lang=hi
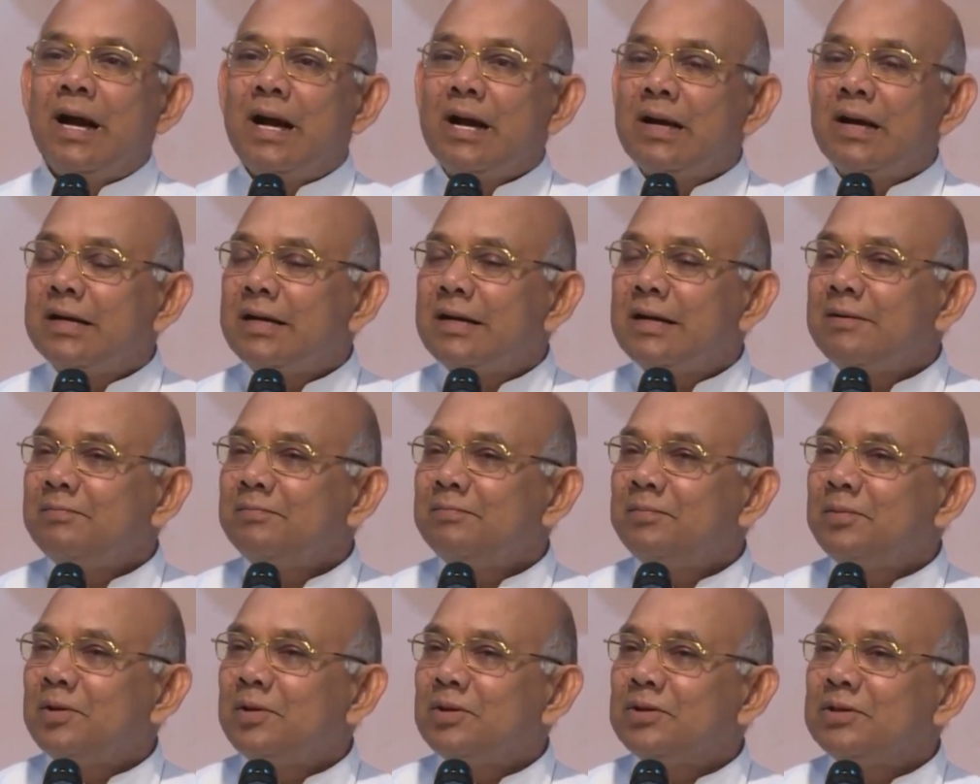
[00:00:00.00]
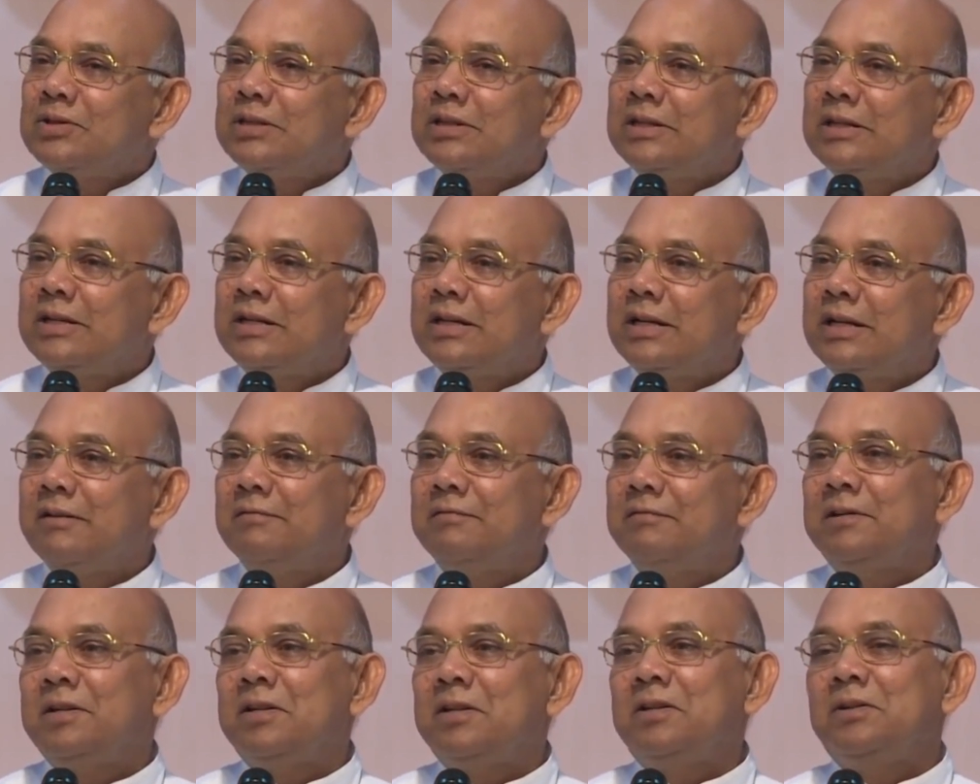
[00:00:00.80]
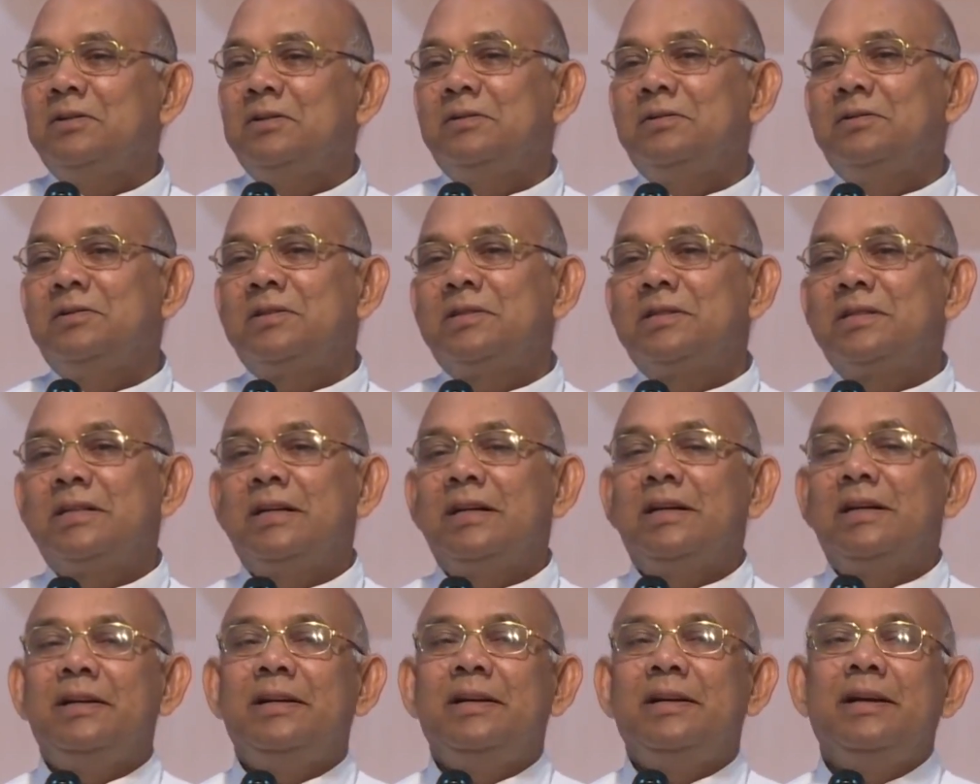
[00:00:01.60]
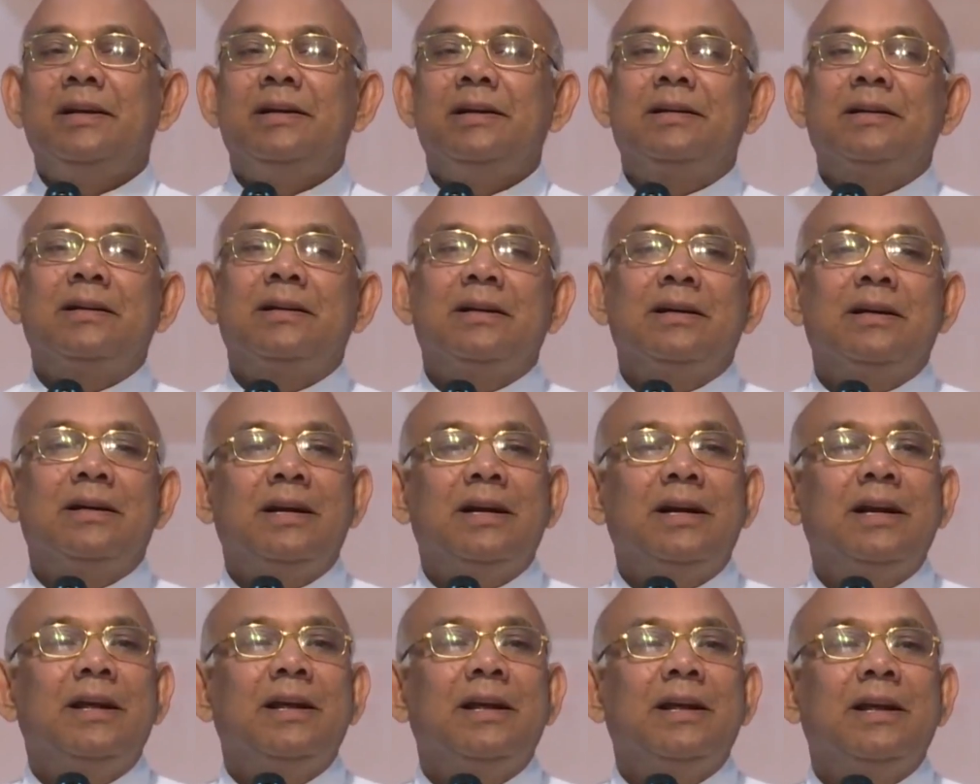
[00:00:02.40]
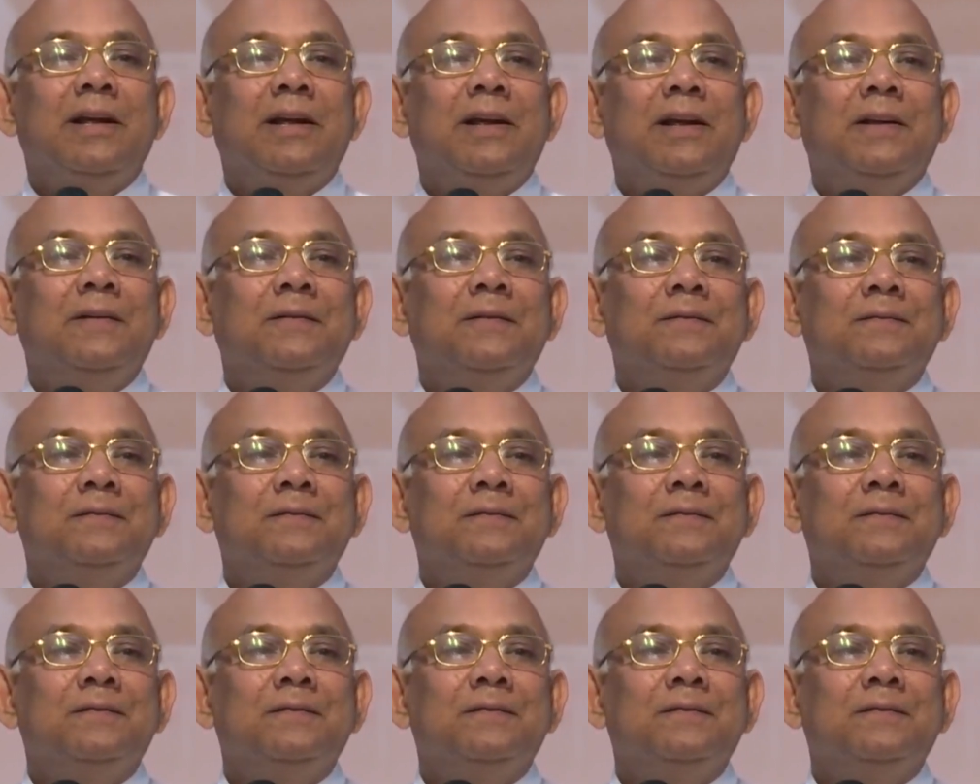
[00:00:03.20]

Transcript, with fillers: अगर हम पॉजिटिव थॉट्स क्रिएट करेंगे